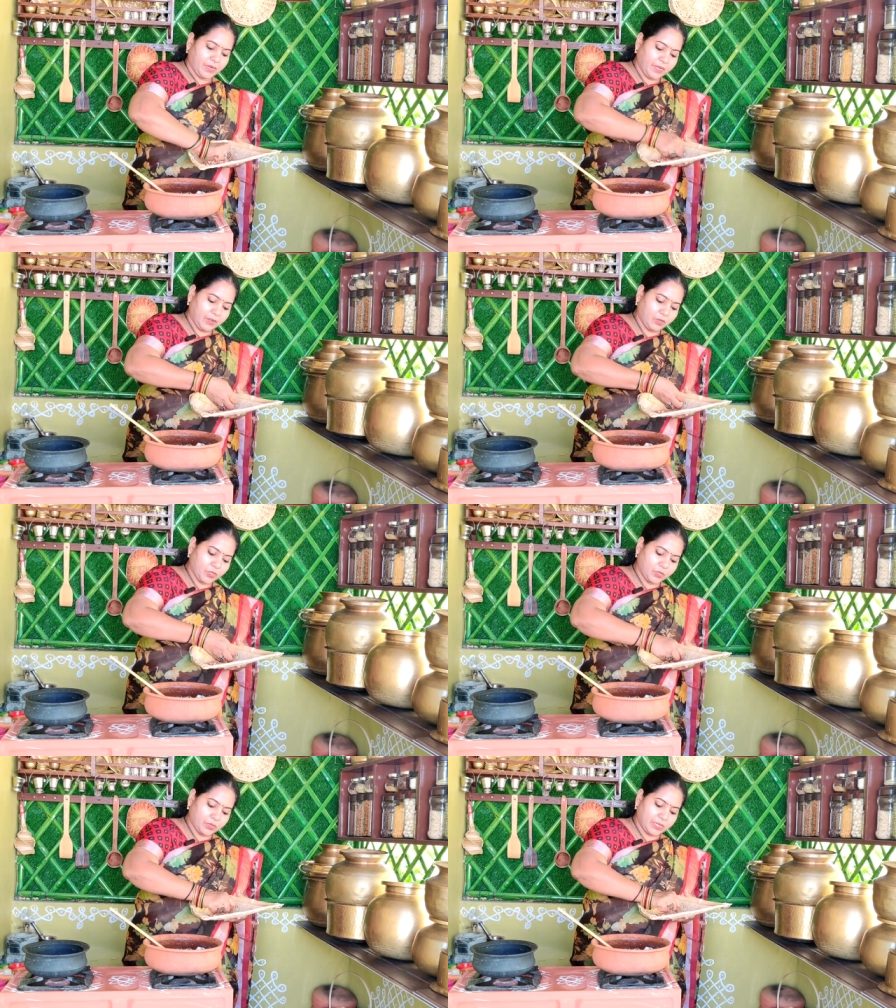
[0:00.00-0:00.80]
అంటే
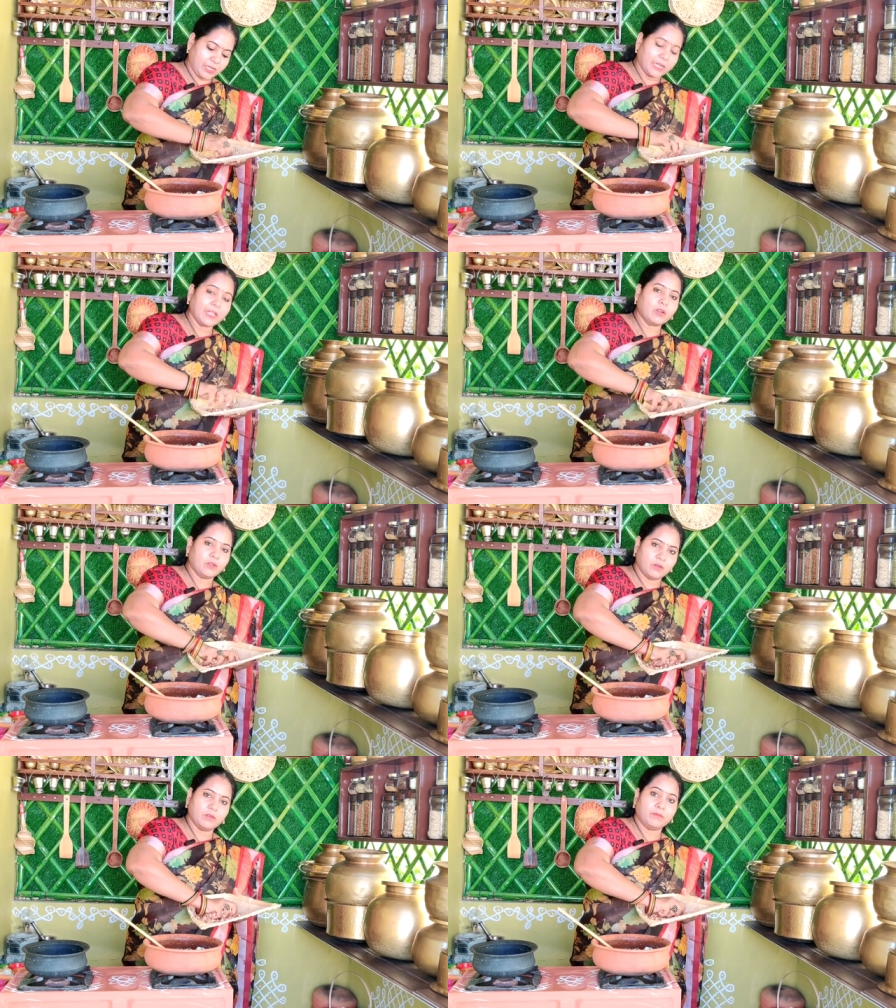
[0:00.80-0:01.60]
కొంచెం కలర్
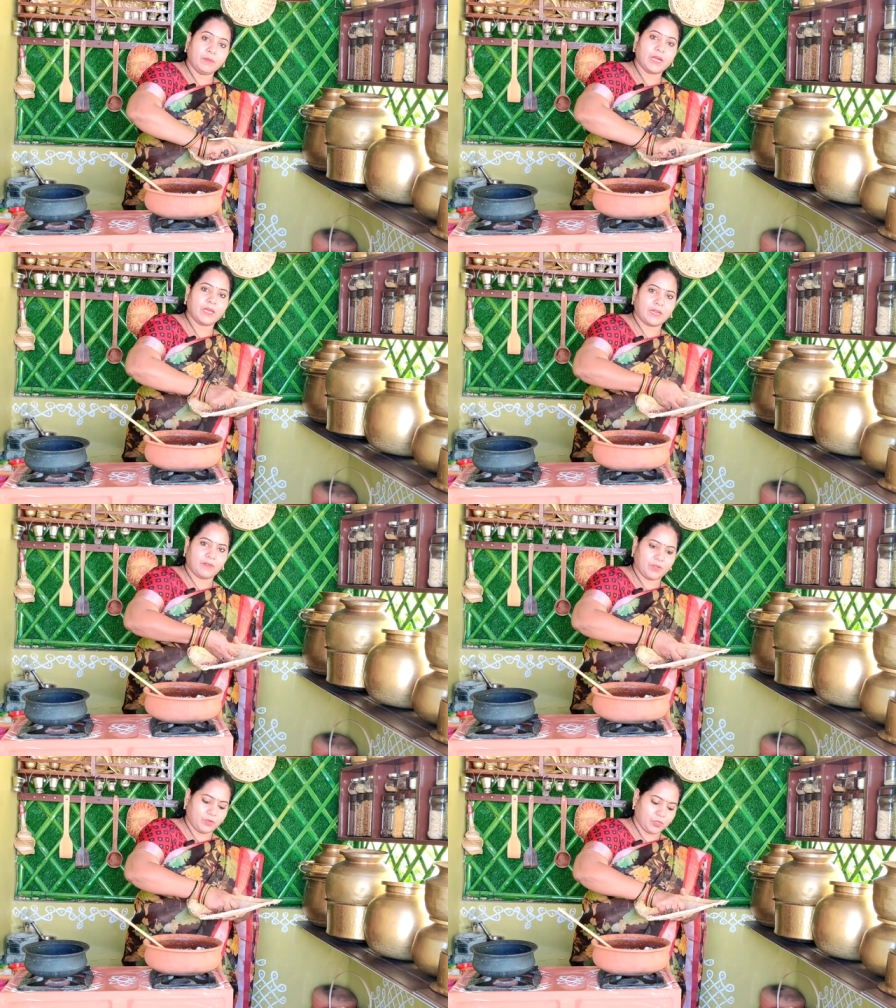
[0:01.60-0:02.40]
బాగా
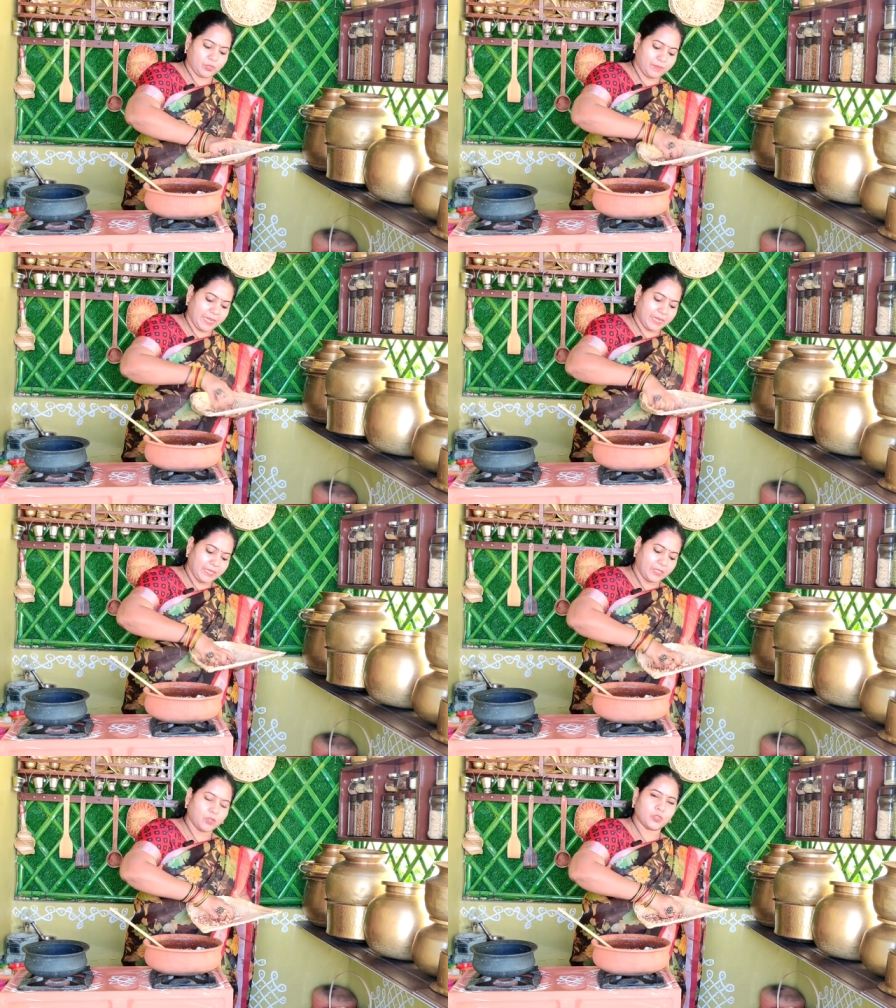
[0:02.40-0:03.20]
రావడం కోసం గా
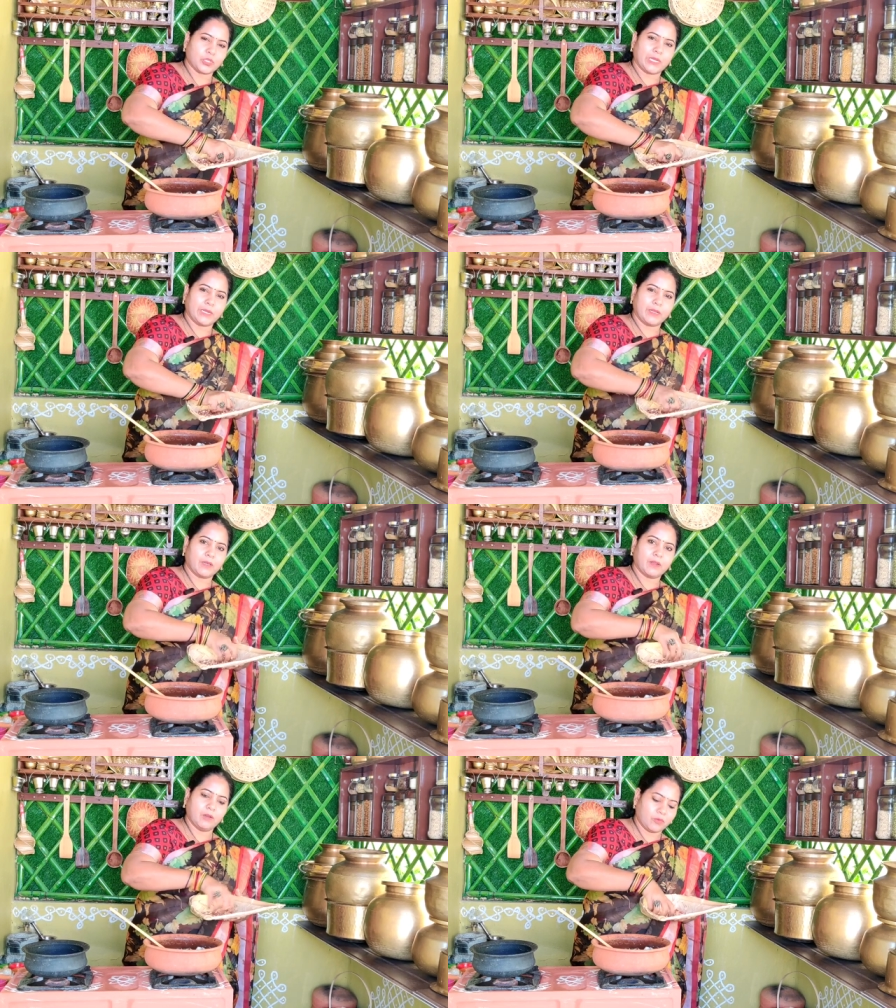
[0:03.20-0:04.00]
అది కొంచెం
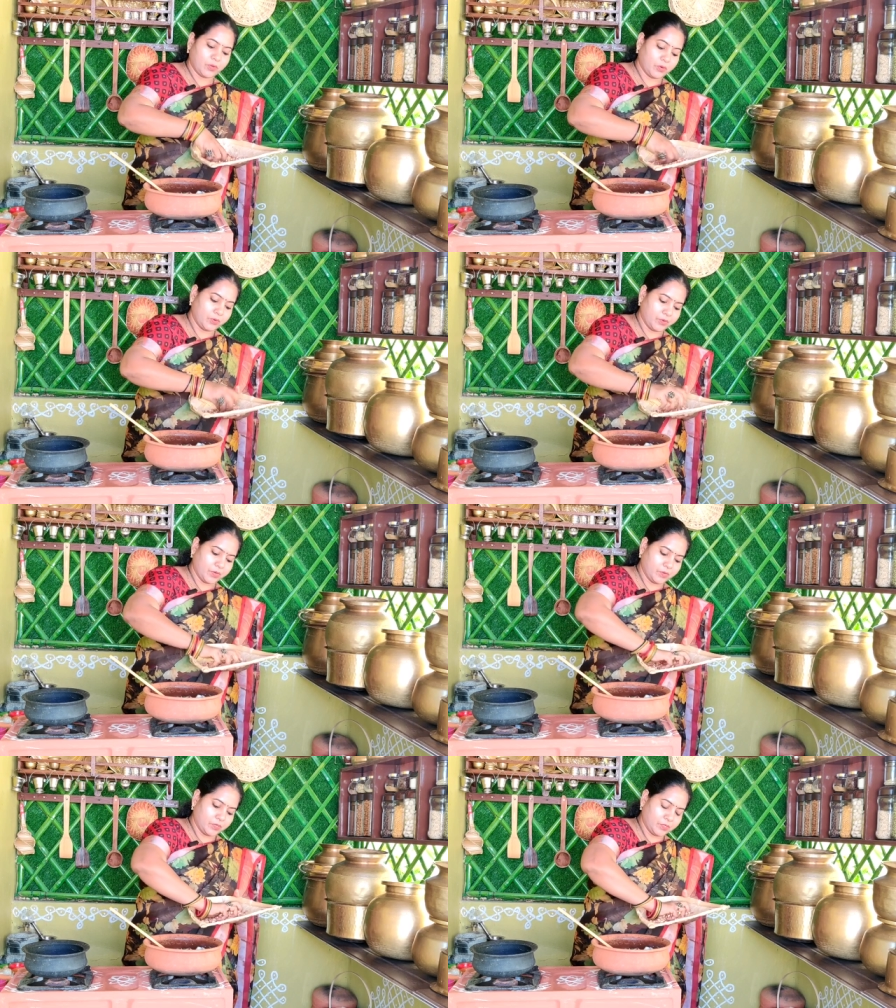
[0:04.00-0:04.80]
కలర్ గా ఉండకుండా
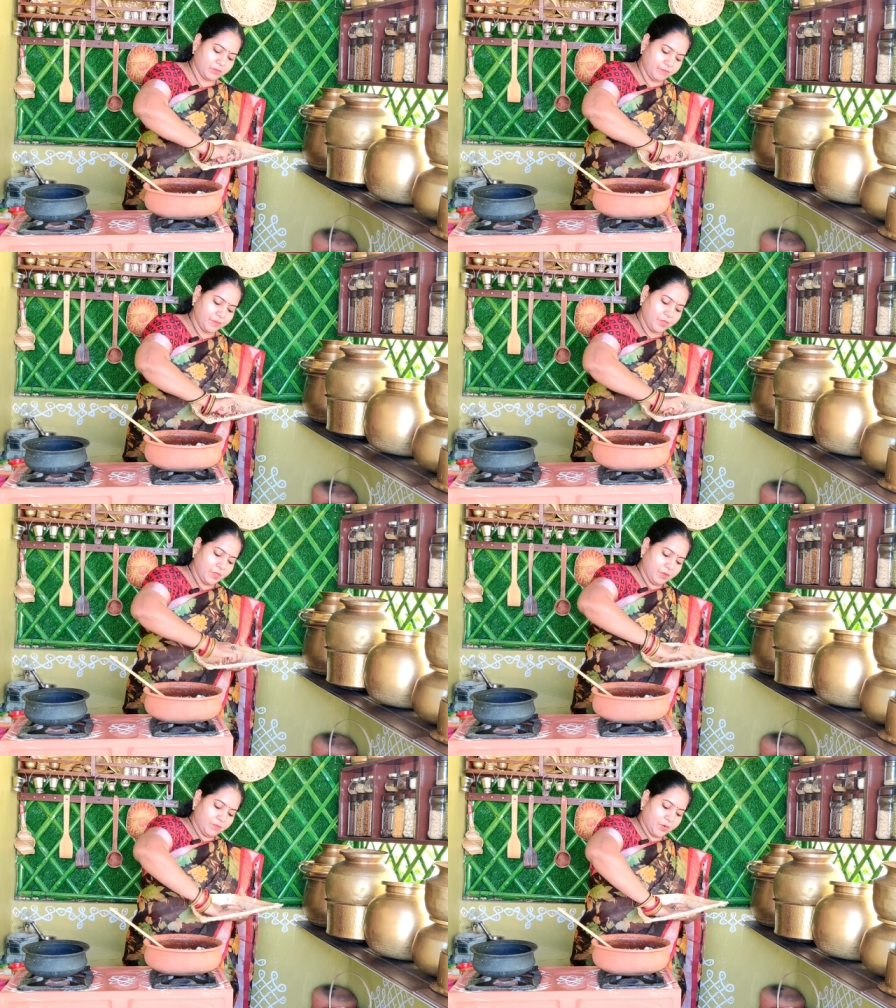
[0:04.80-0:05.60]
ఉండడం కోసం
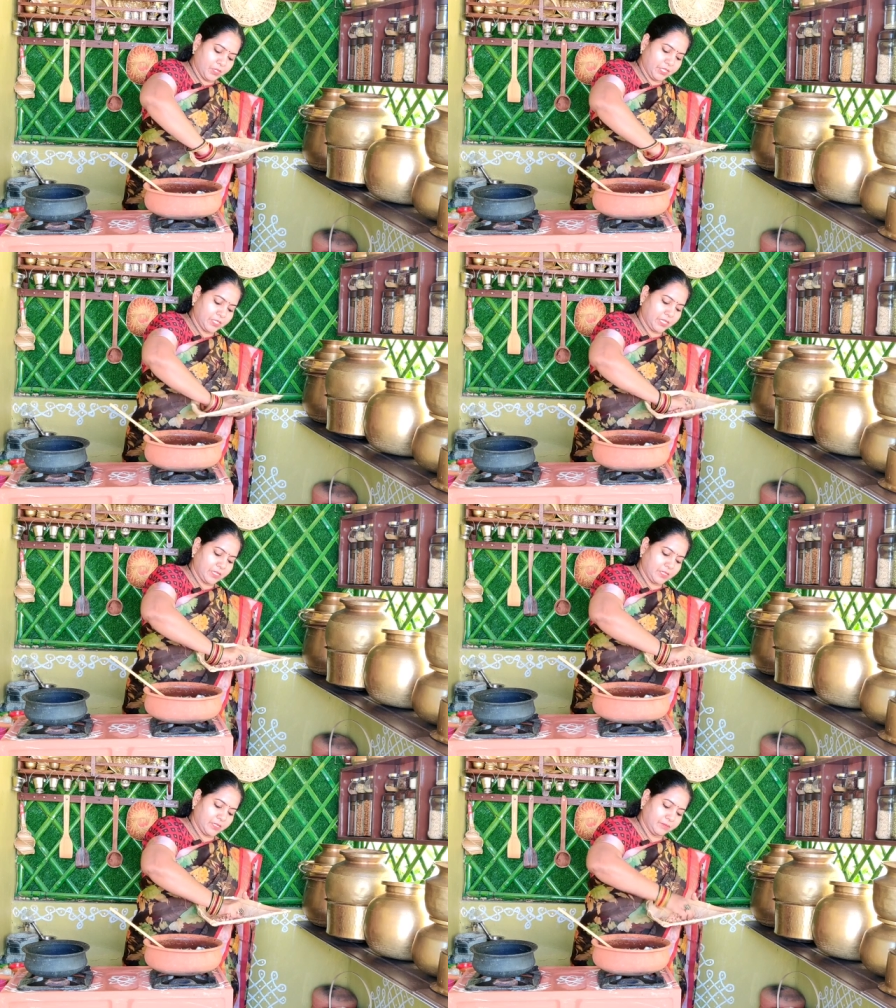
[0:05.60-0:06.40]
పొట్టు తీస్తారు
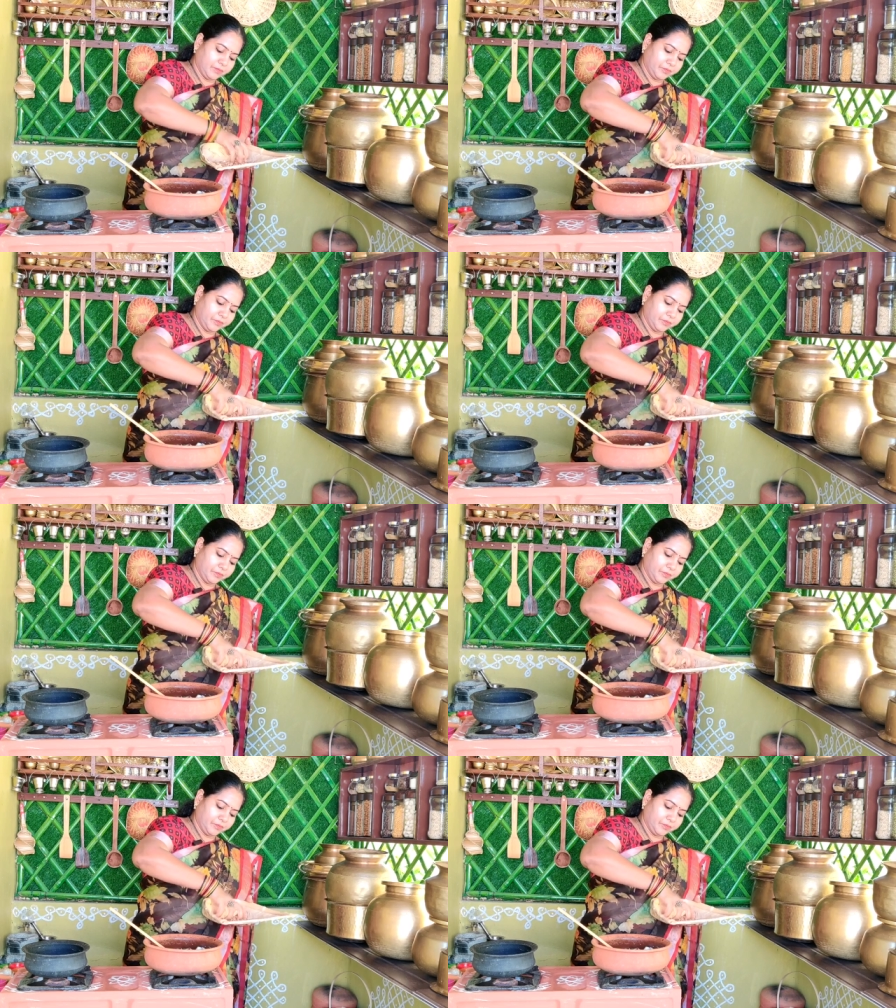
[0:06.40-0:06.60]
అంతే